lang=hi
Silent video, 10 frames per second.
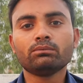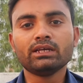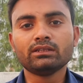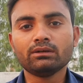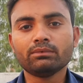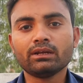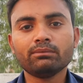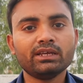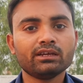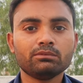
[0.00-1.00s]
हूं तो मैं दिन
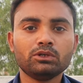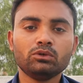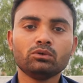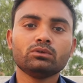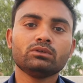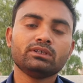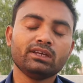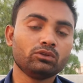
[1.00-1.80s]
भर में एक वीडियो